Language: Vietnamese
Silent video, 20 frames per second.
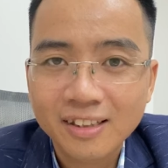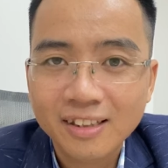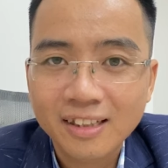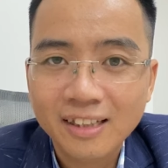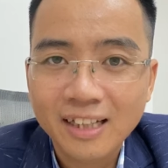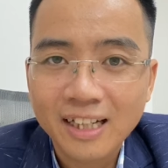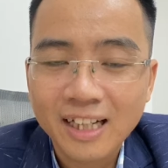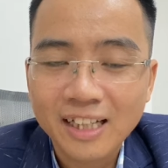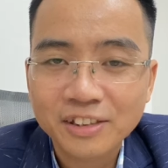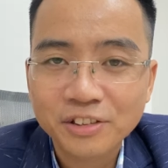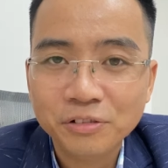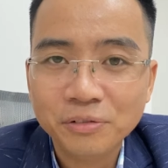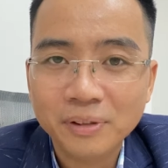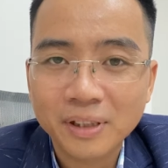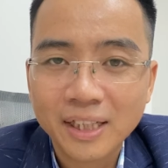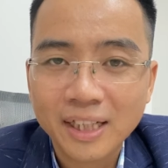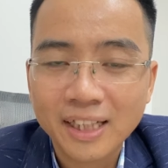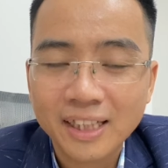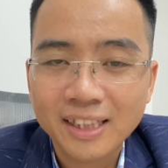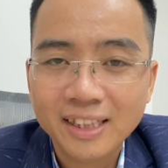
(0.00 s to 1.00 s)
là dùng
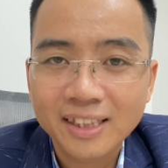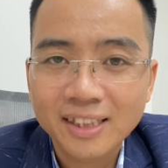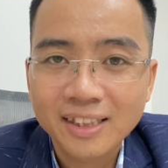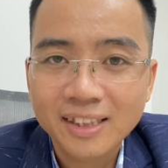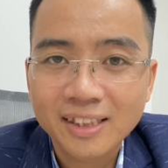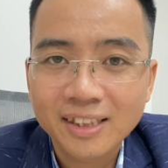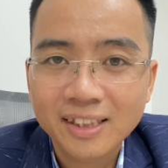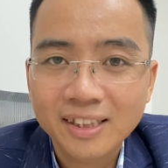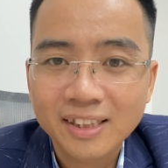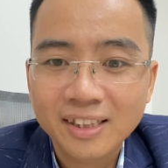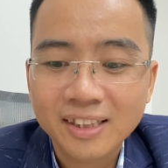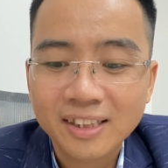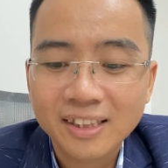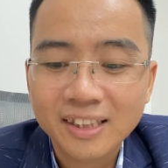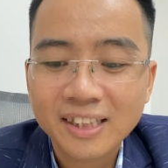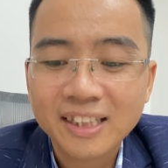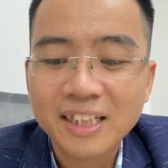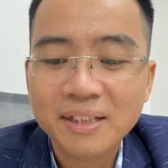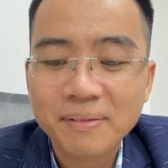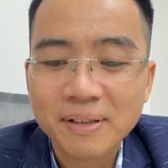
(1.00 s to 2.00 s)
cái
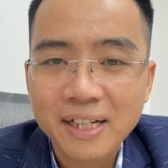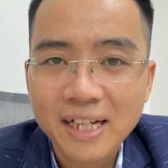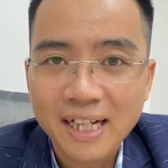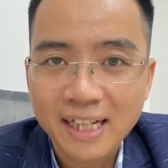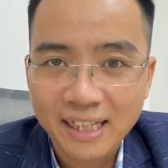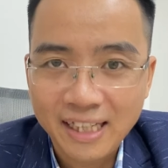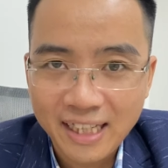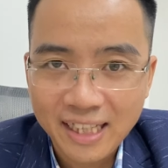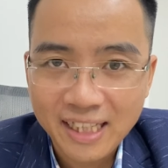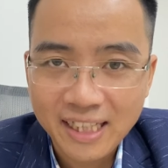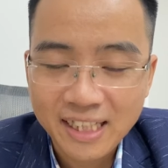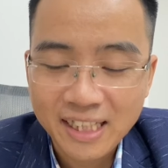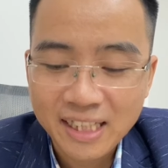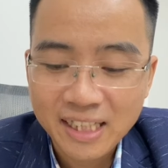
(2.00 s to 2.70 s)
tiết kiệm ngân hàng này